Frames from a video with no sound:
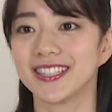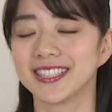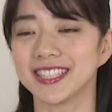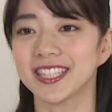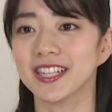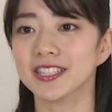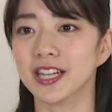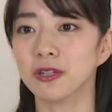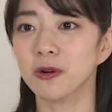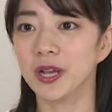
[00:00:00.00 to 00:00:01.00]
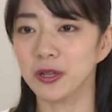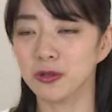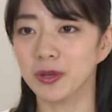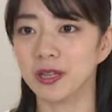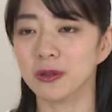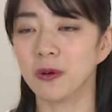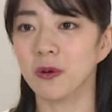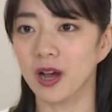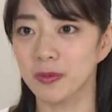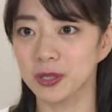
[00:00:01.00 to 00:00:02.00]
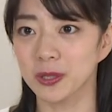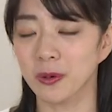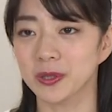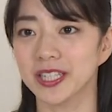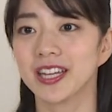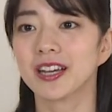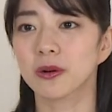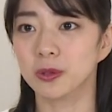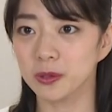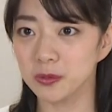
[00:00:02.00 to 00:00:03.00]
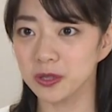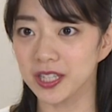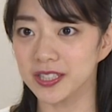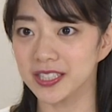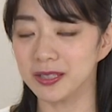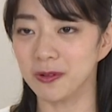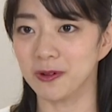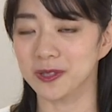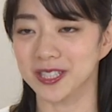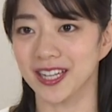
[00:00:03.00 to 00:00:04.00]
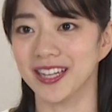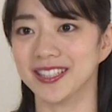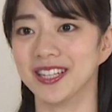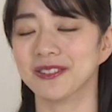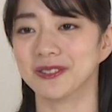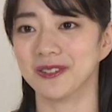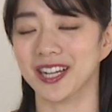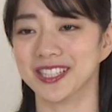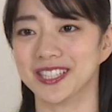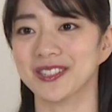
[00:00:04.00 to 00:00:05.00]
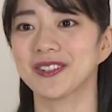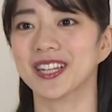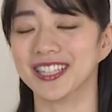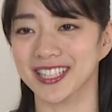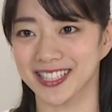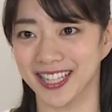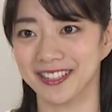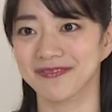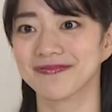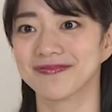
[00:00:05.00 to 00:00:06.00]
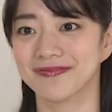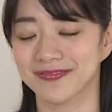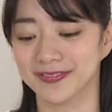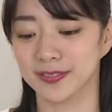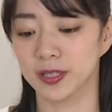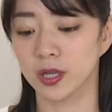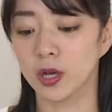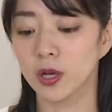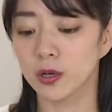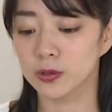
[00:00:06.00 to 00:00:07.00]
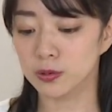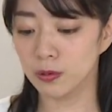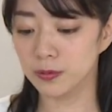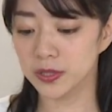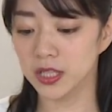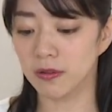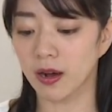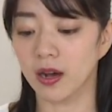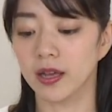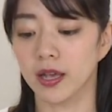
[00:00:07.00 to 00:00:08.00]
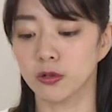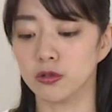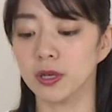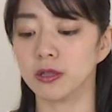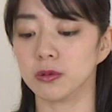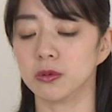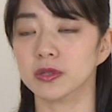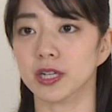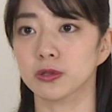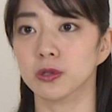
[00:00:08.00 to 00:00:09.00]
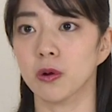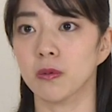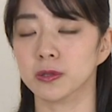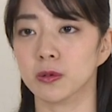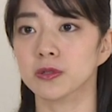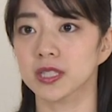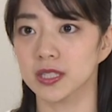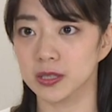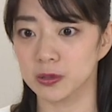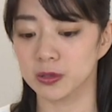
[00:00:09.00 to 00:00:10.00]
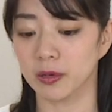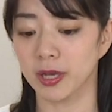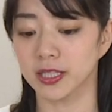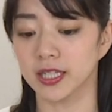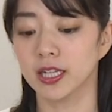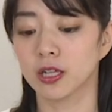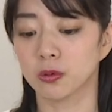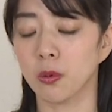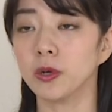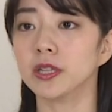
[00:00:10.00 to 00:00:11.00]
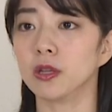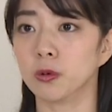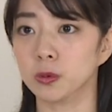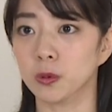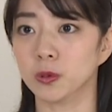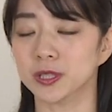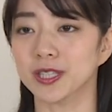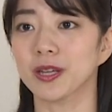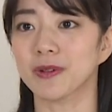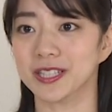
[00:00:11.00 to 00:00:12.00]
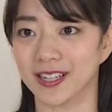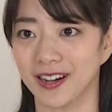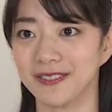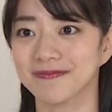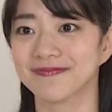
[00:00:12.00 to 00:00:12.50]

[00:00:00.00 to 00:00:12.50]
自転車用ヘルメットをかぶるように子どもたちにも伝えていくことが必要なんですね調布市ではヘルメットの着用を促進するためにどういったことをしていますか